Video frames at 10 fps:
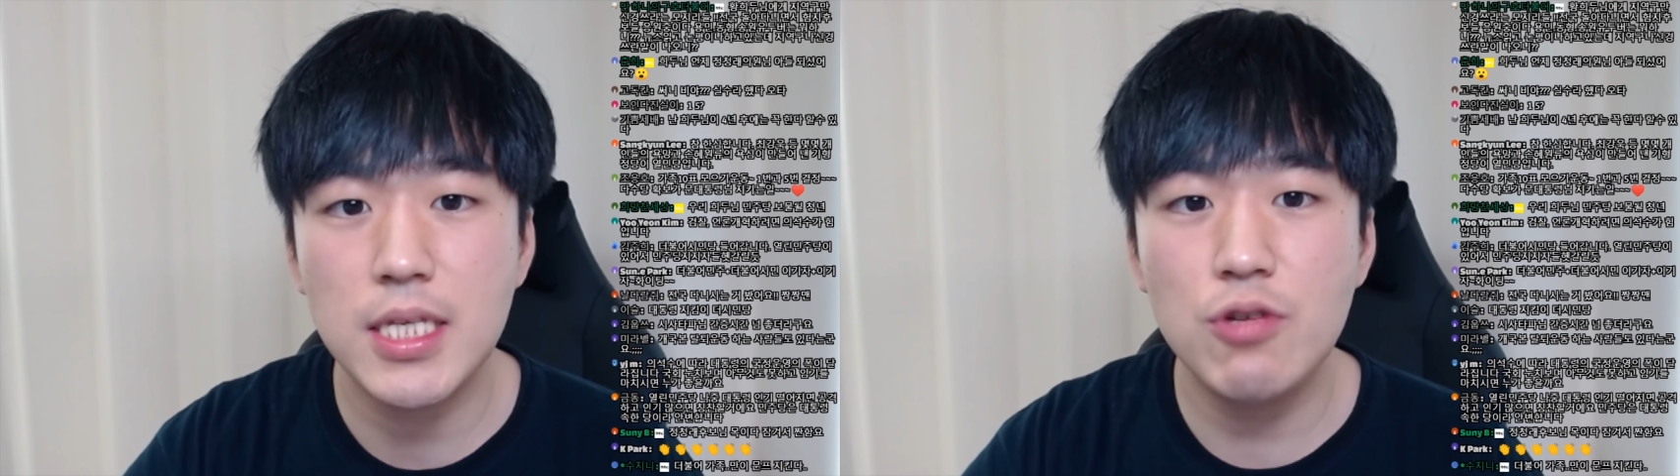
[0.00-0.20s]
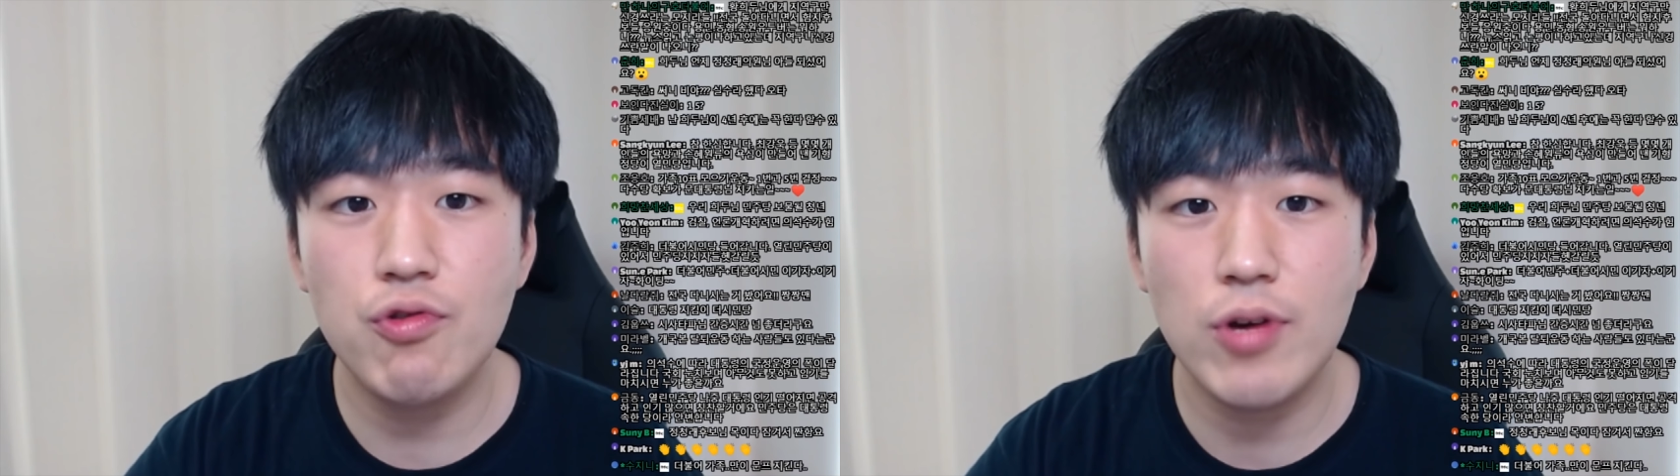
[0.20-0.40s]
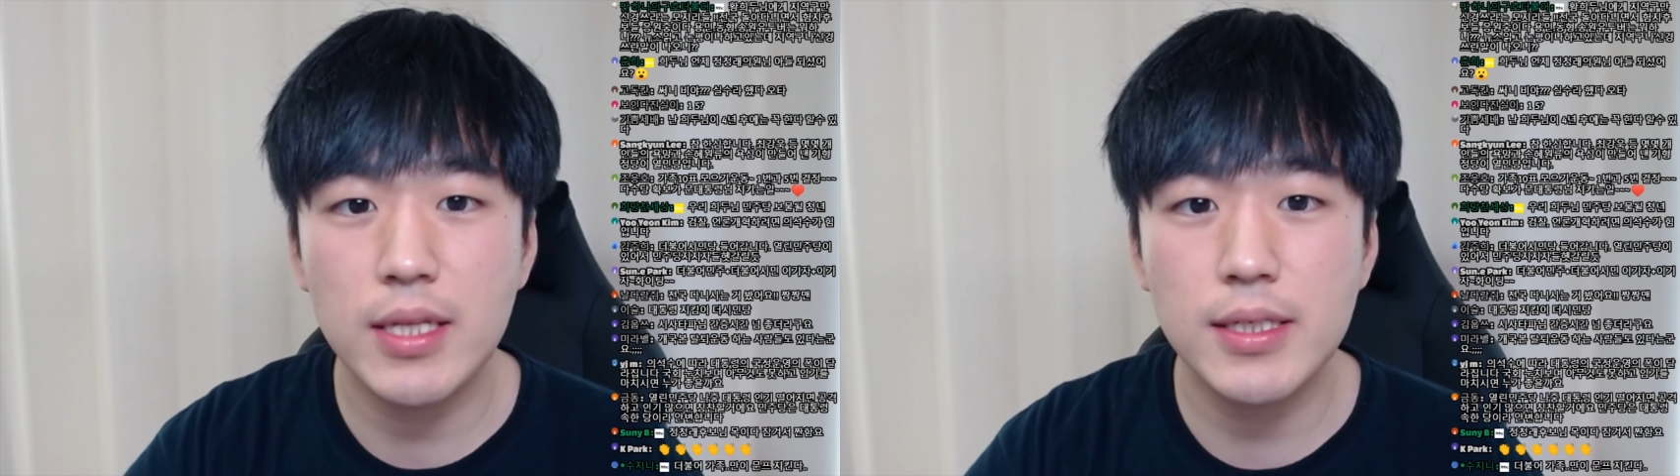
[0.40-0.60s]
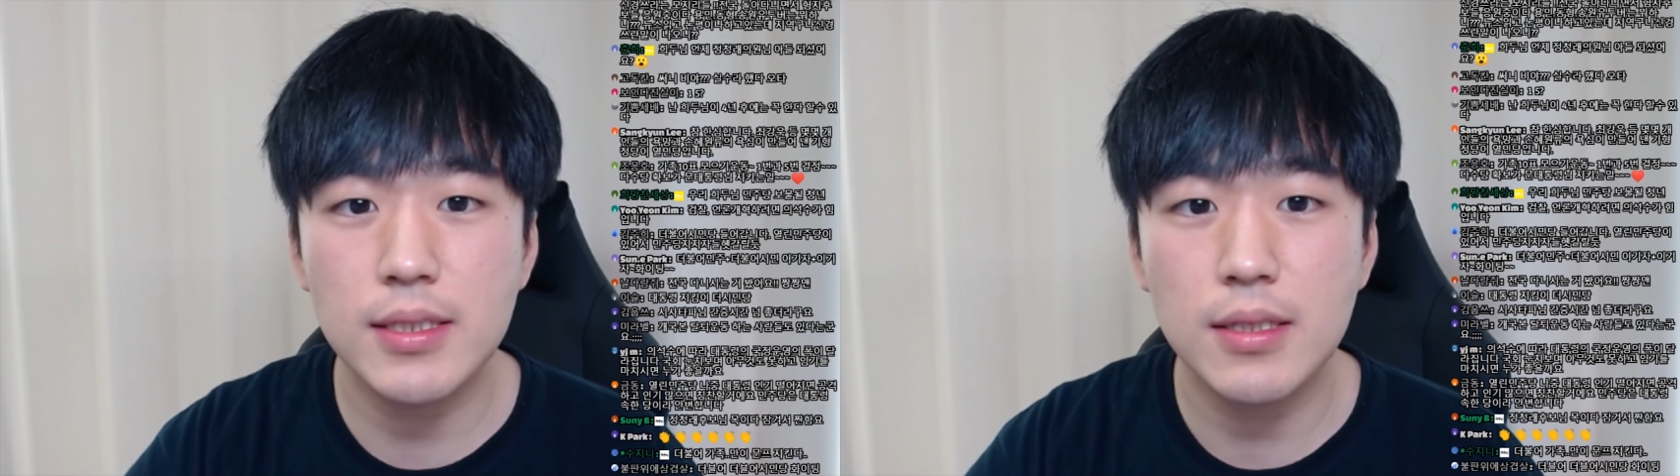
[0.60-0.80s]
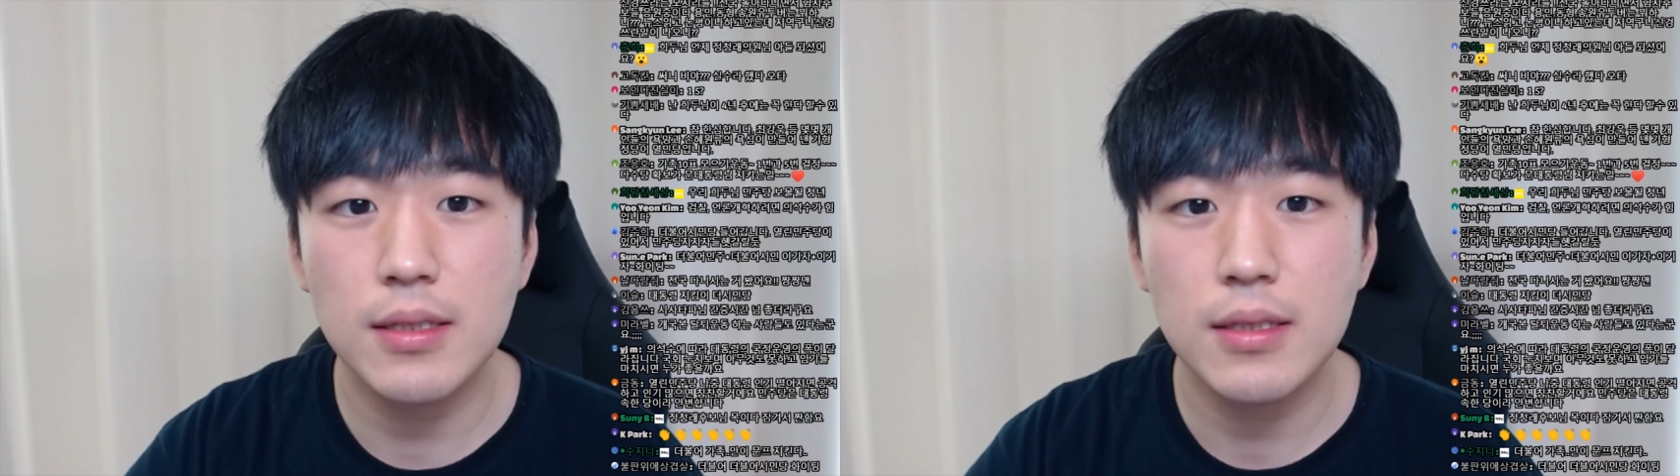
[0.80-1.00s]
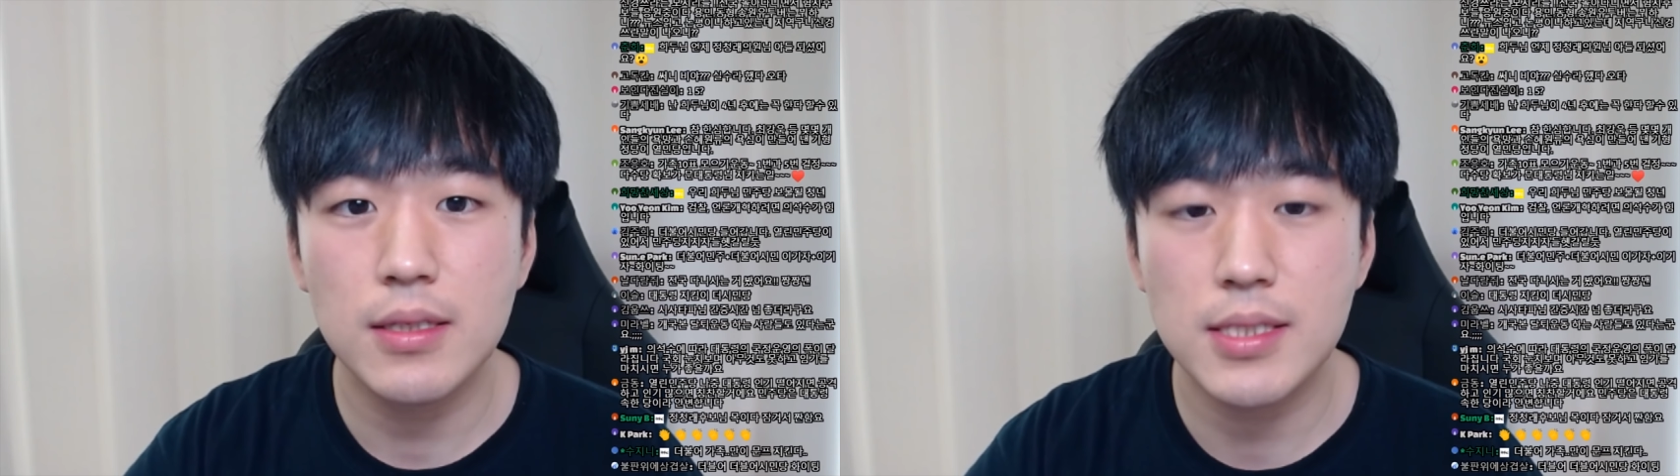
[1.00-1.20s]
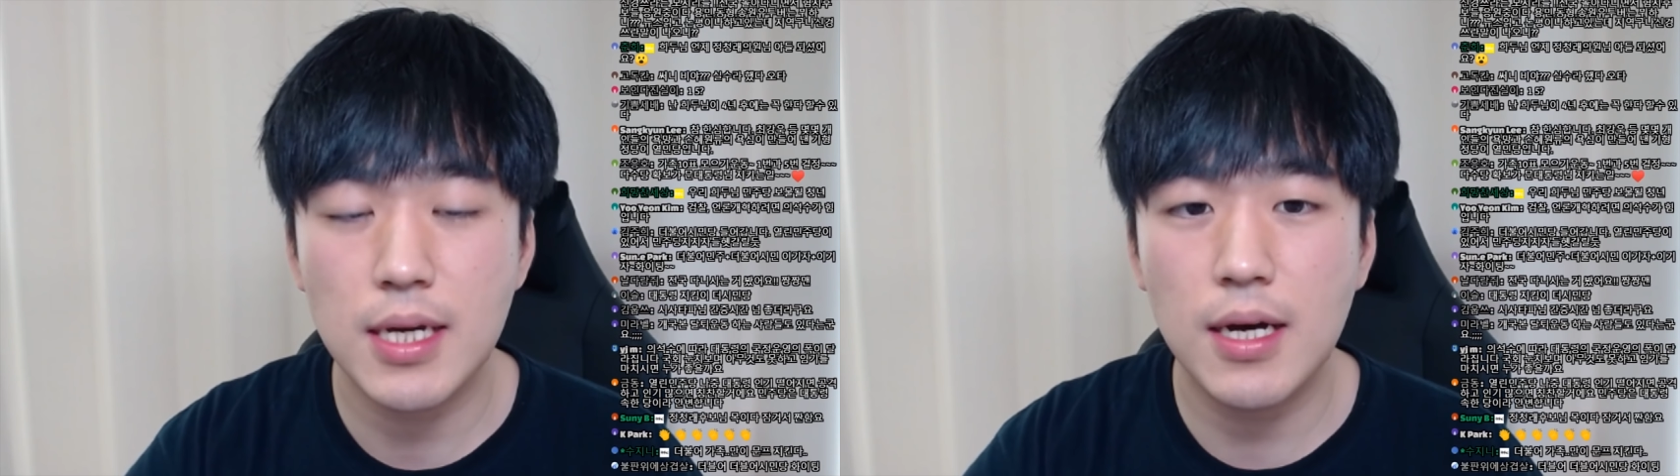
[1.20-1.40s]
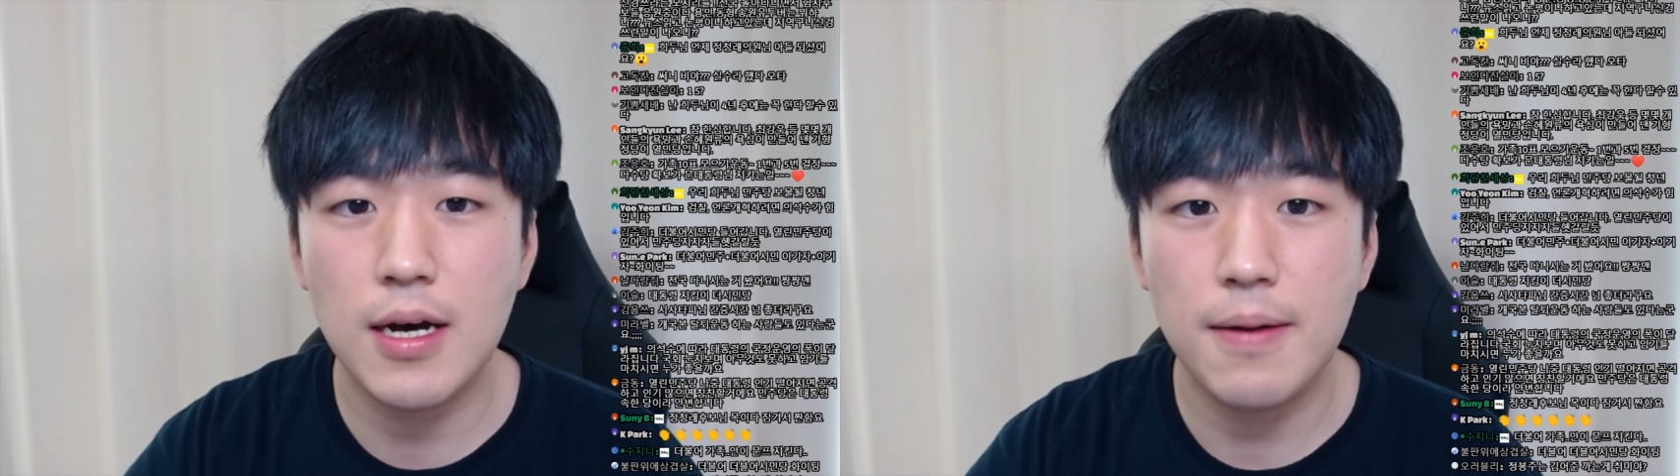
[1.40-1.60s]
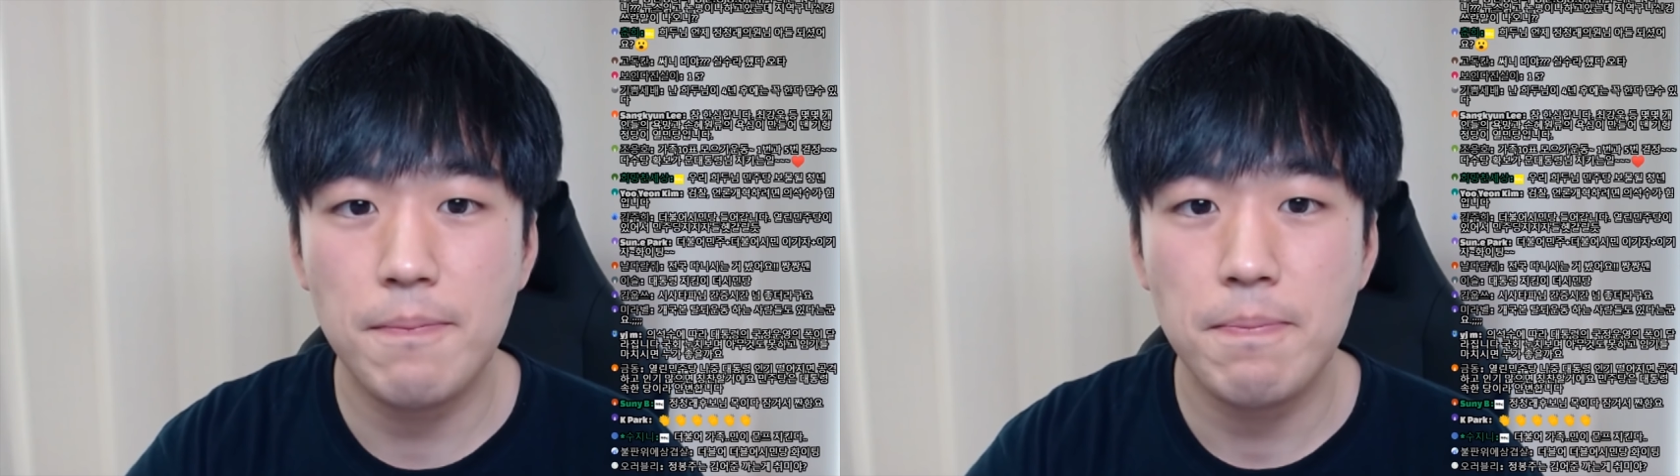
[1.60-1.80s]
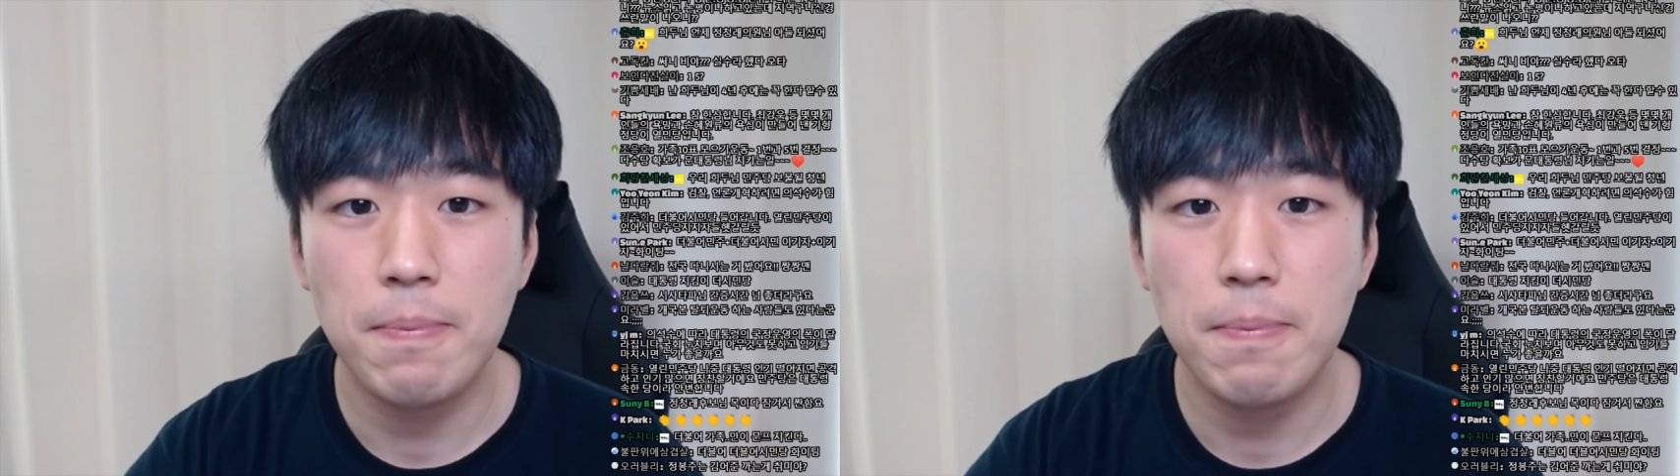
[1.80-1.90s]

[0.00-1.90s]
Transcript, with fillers: 이후에는 제가